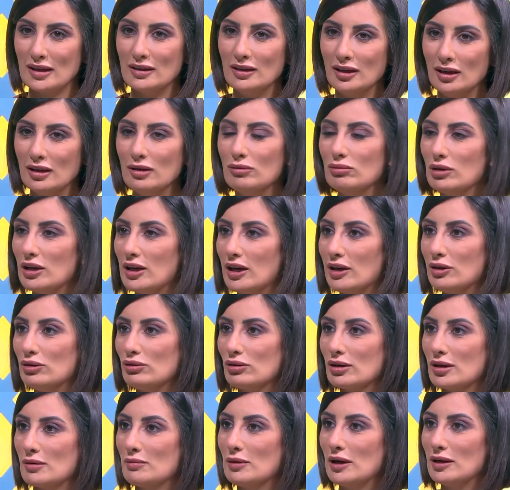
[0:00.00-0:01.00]
هي حلوه
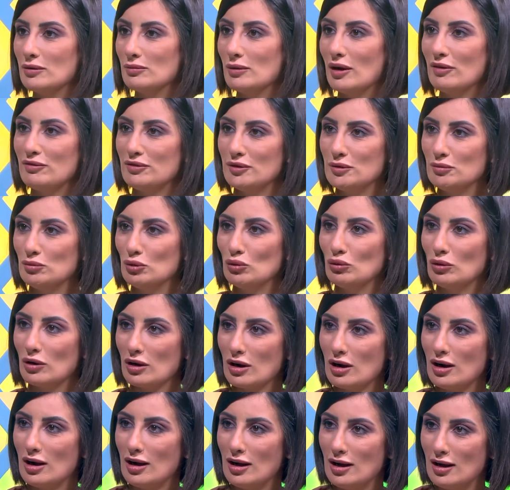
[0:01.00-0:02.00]
لانه كمان ما في من
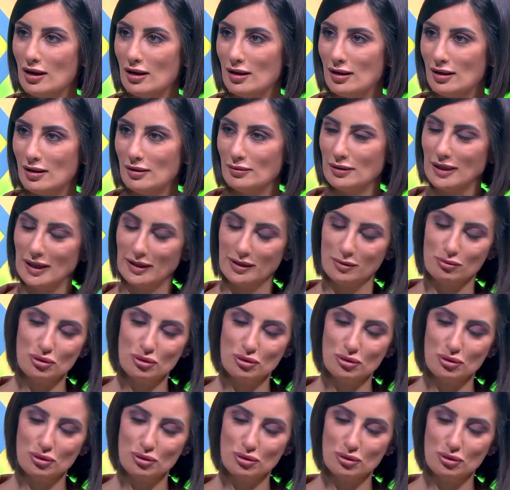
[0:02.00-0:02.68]
وراها يعني